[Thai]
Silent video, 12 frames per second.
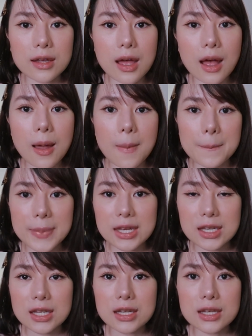กเลยอ่ะเป็น
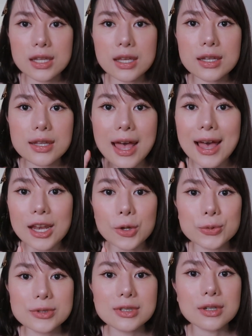ทินที่ทาเรา
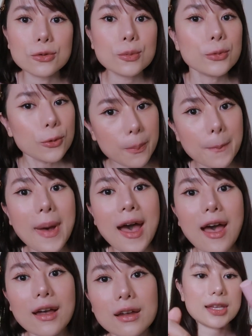รู้สึกนุ่มๆ
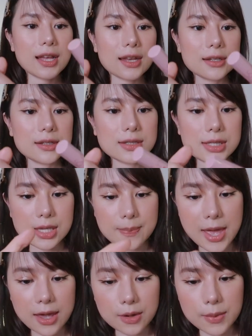ปากอีกอันหนึ่งสี Bear